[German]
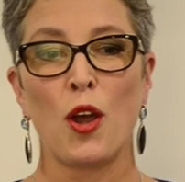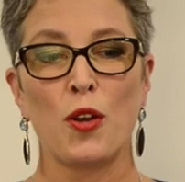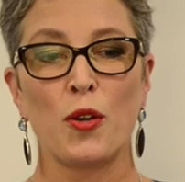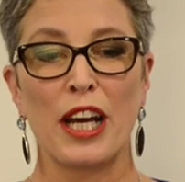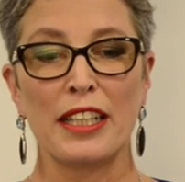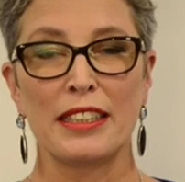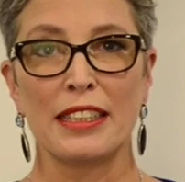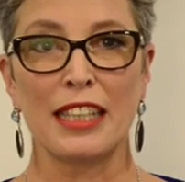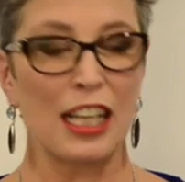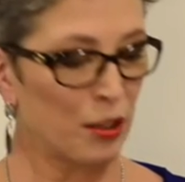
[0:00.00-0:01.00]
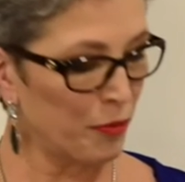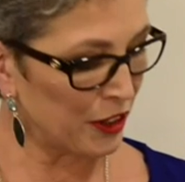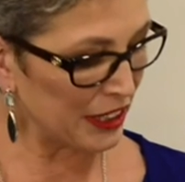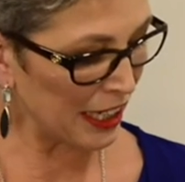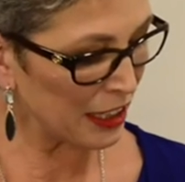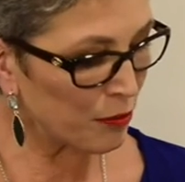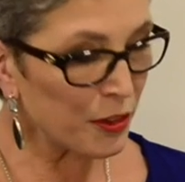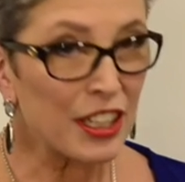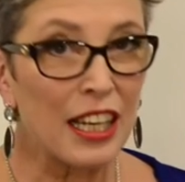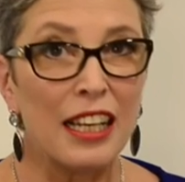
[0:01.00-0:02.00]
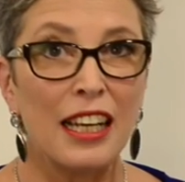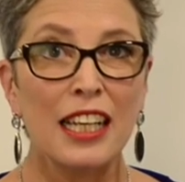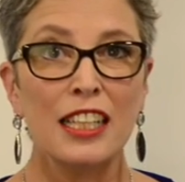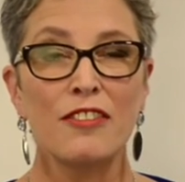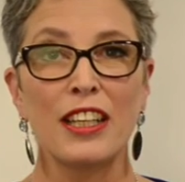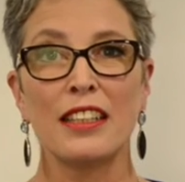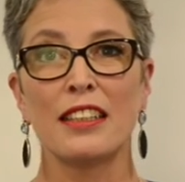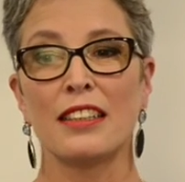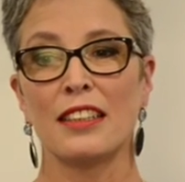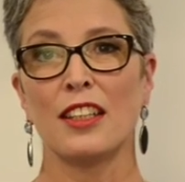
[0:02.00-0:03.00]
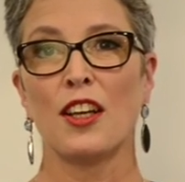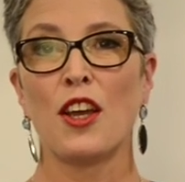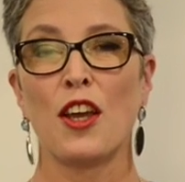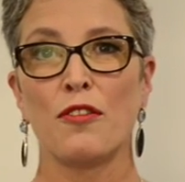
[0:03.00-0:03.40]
Du kannst es als Prozessmodell anwenden